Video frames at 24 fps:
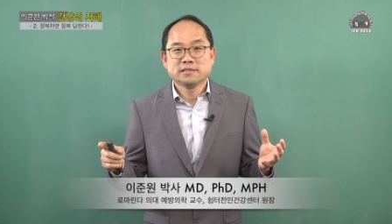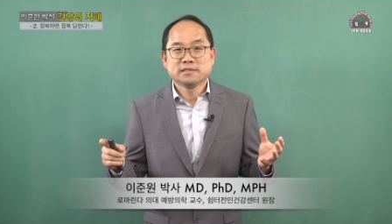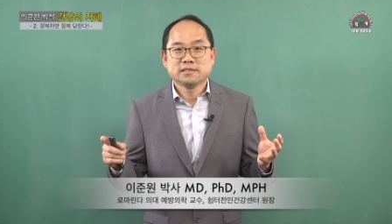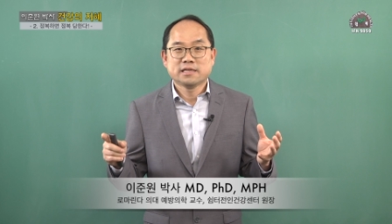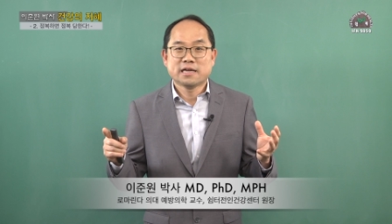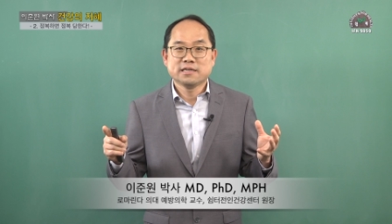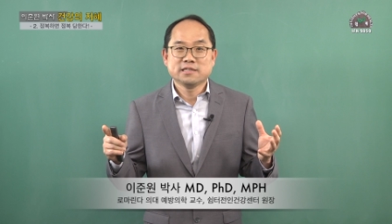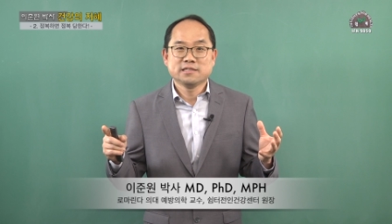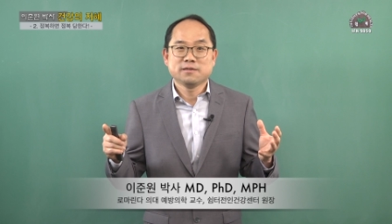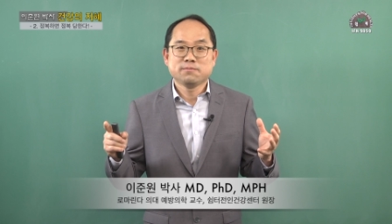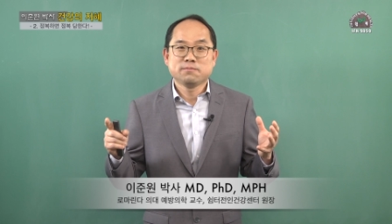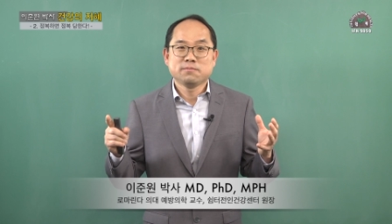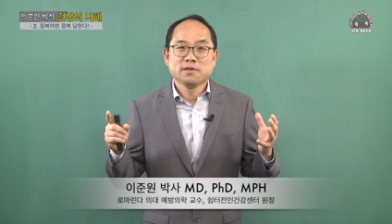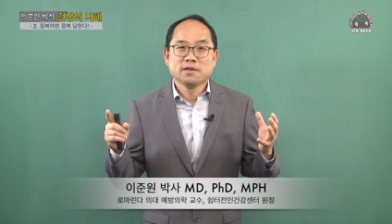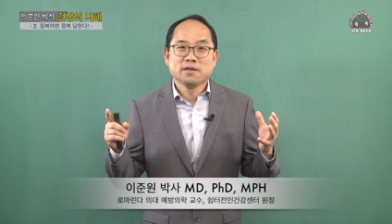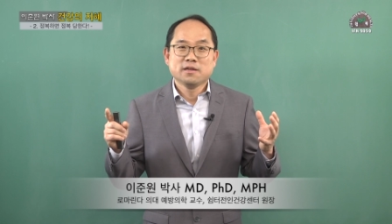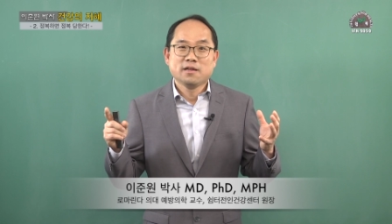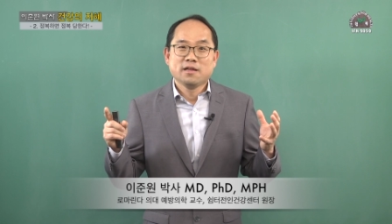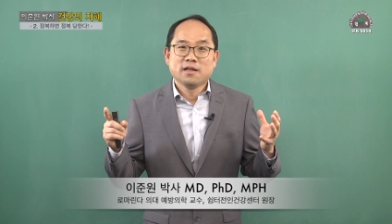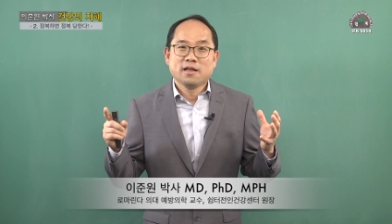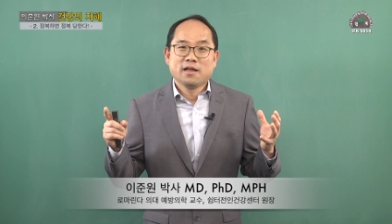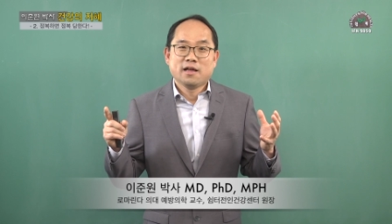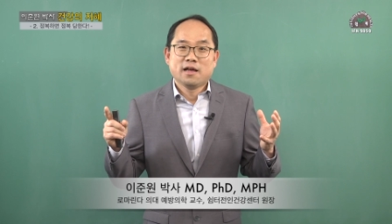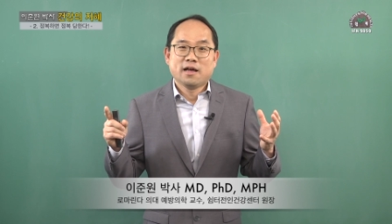사실
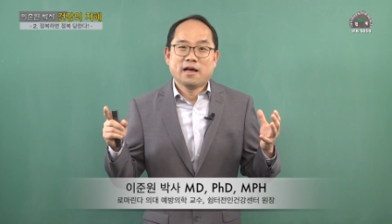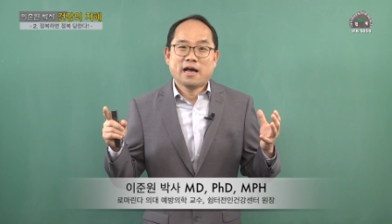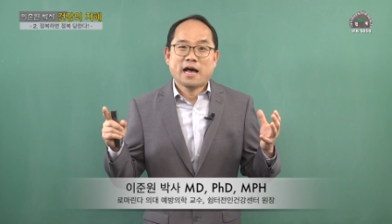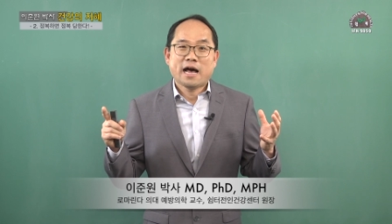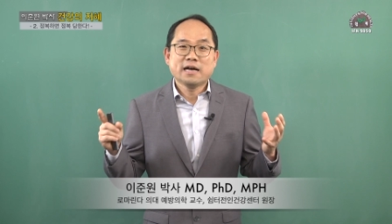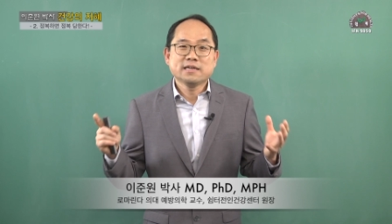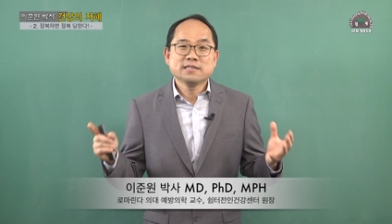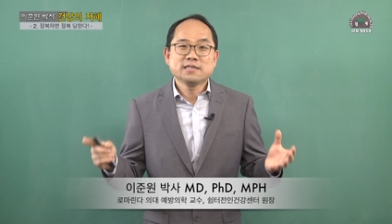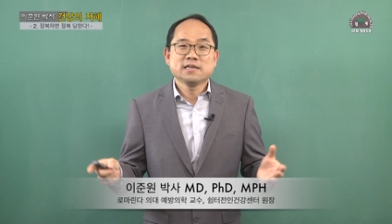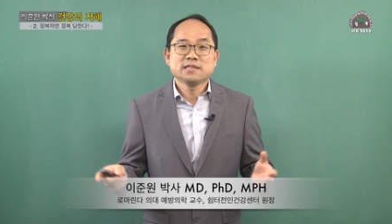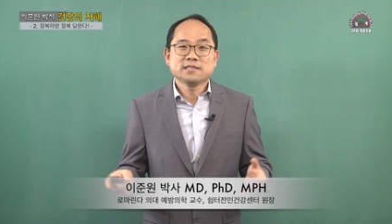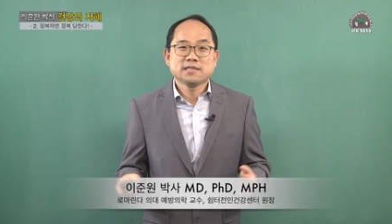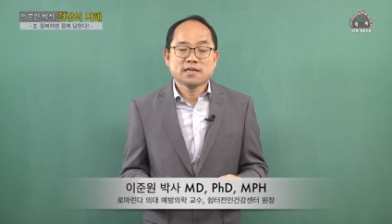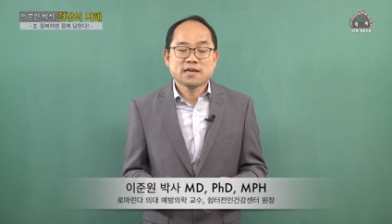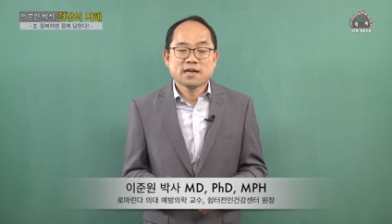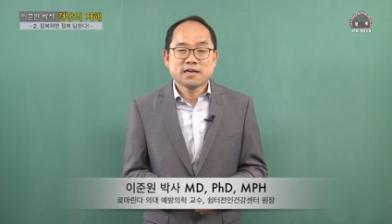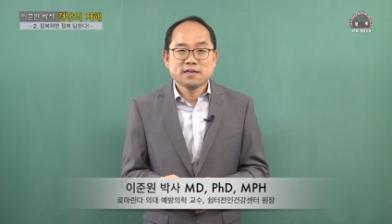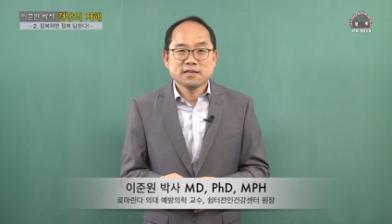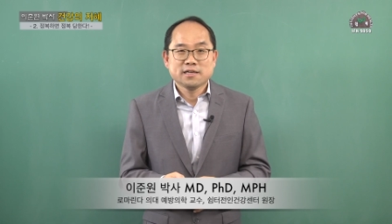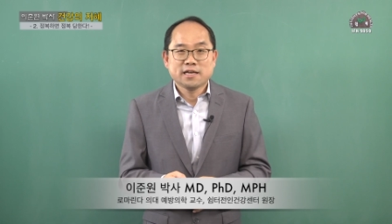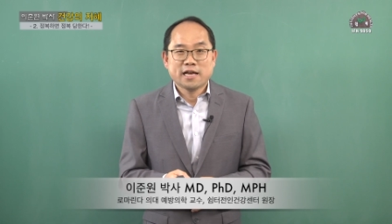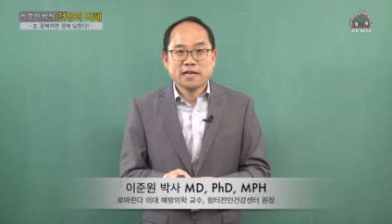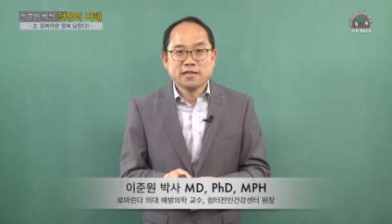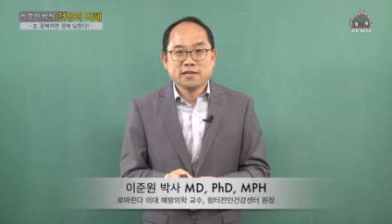
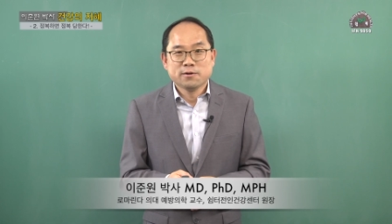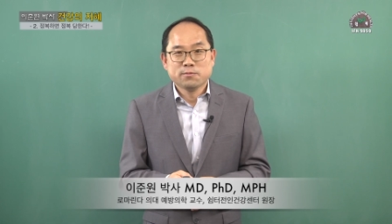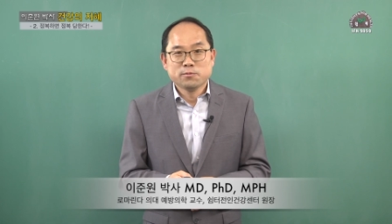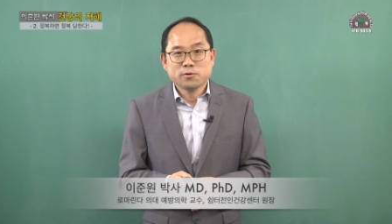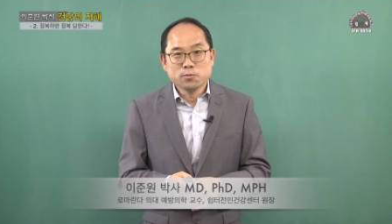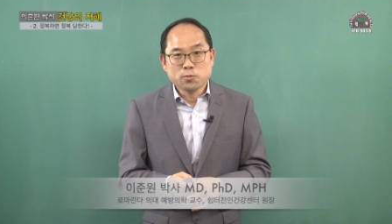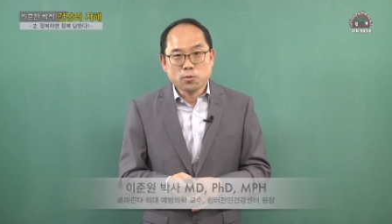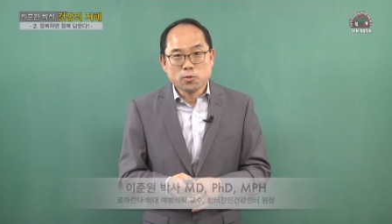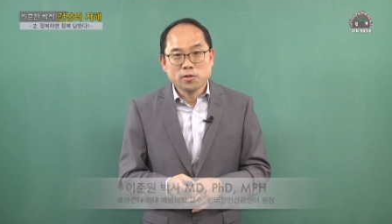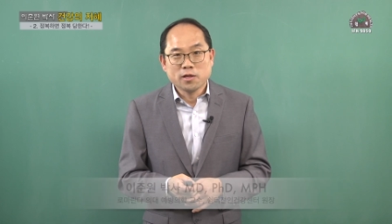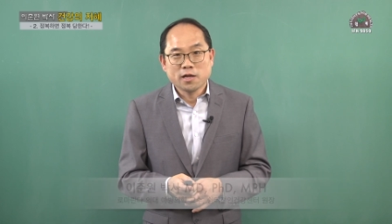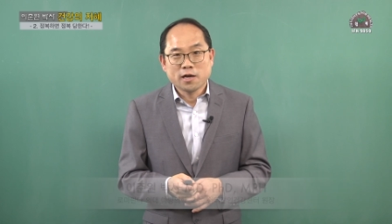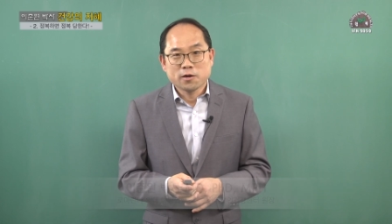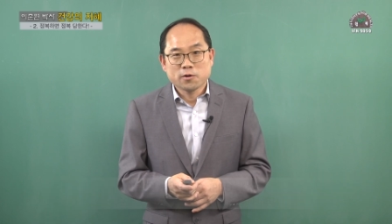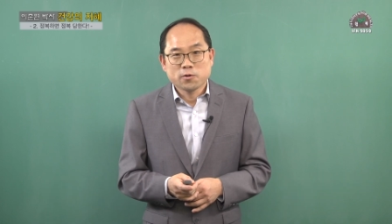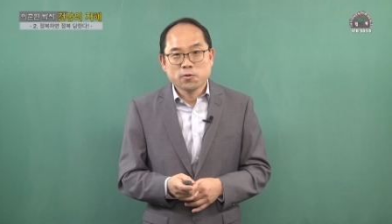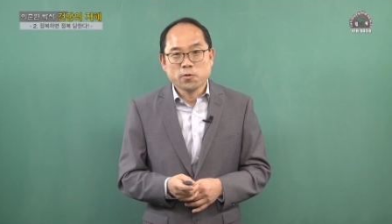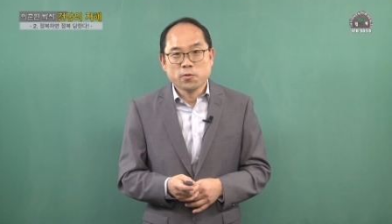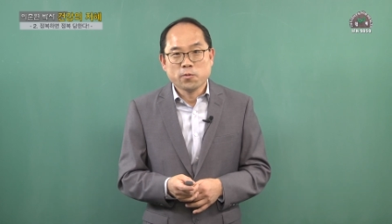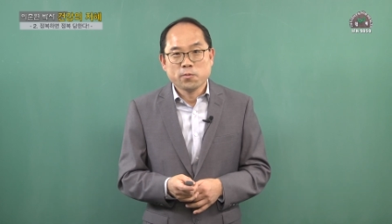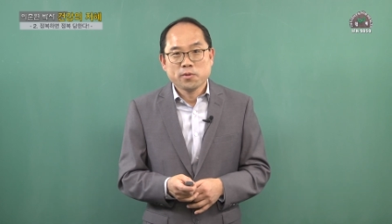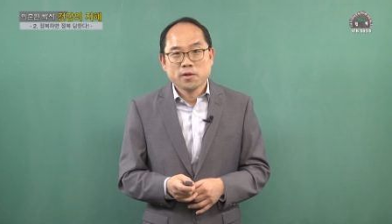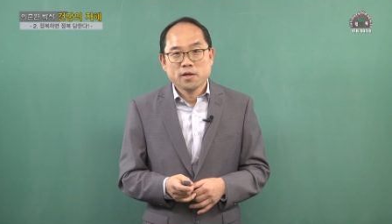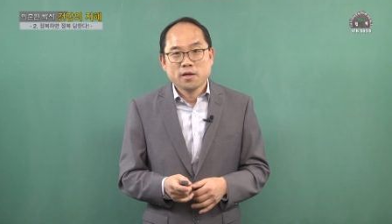항생제라는 개념을
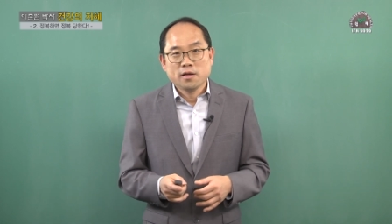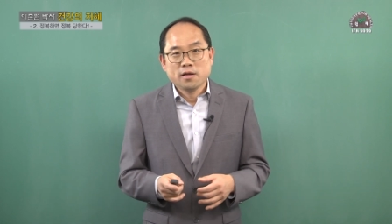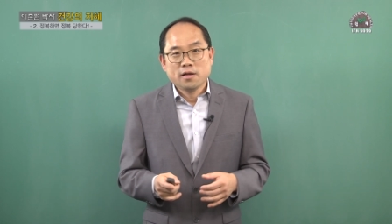몰랐고